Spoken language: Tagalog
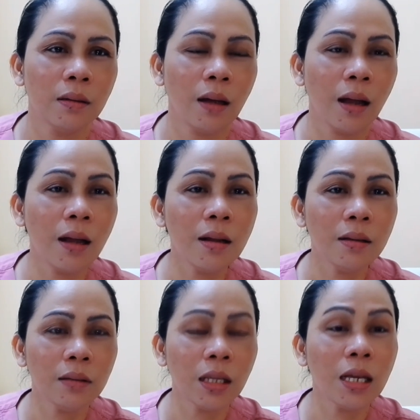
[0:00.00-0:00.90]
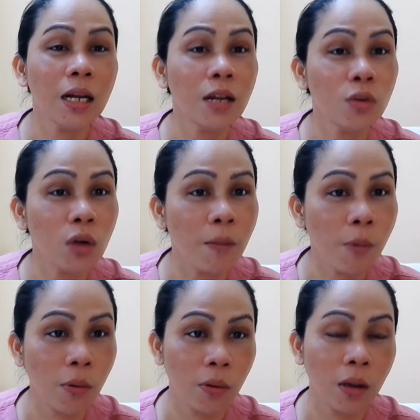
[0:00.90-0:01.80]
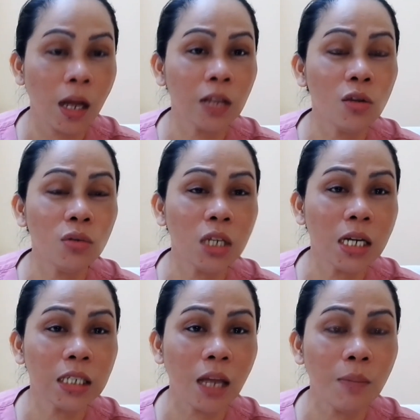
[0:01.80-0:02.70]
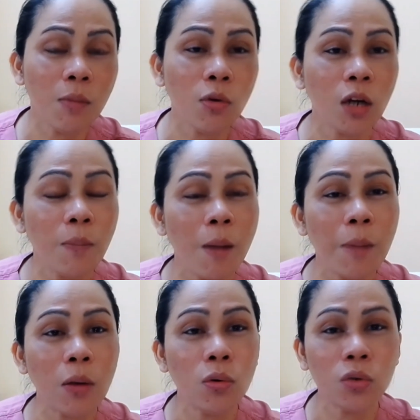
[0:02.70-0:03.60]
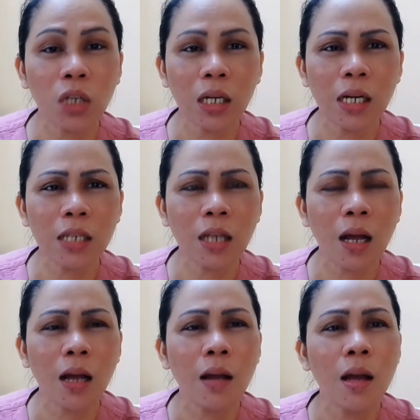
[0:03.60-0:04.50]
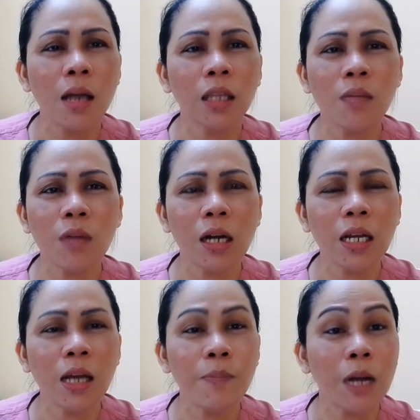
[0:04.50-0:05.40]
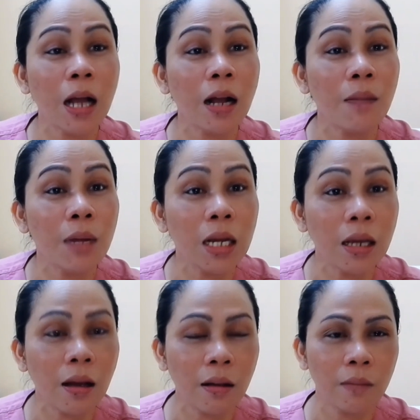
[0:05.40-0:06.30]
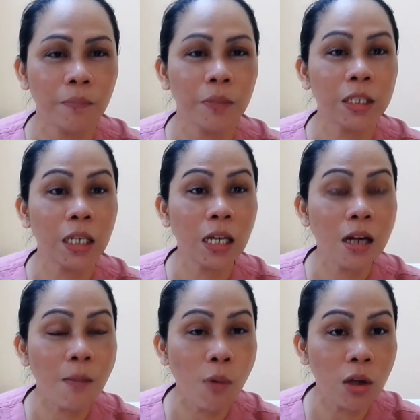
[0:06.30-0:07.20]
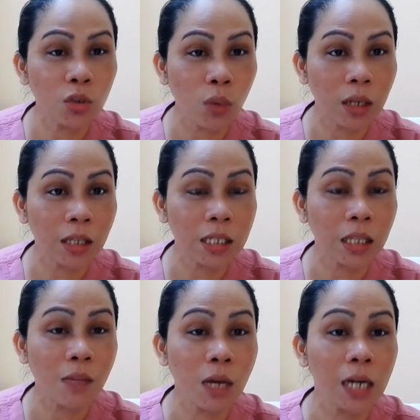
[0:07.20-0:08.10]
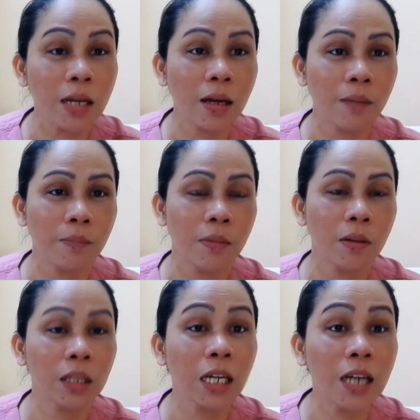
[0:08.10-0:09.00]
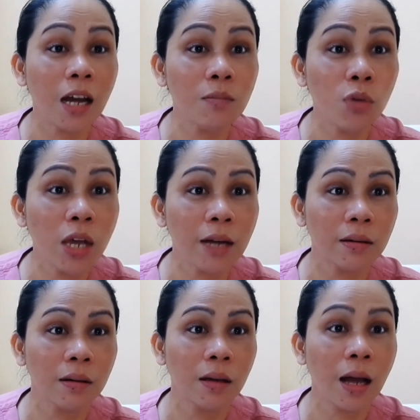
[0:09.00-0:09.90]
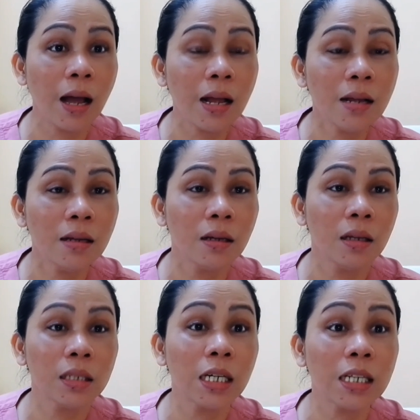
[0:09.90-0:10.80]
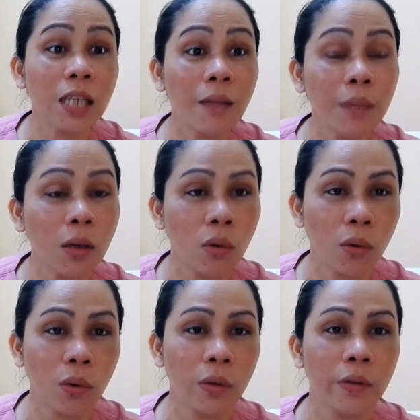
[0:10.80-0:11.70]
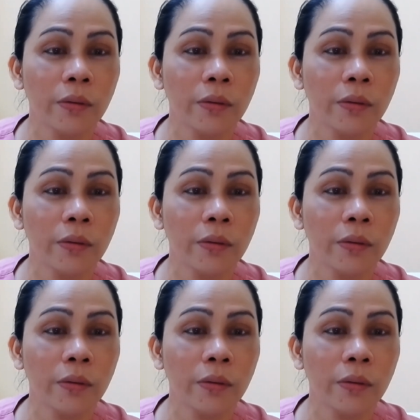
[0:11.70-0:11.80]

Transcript: Ha? Tigilan nyo na po. At yung sinasabi mong nagpapagulo si Rina sa Team Kalingap, nagkakamali ka. Si Rina po ang swerte sa Team Kalingap. Tandaan mo yan. Ha? Sinasabi ko.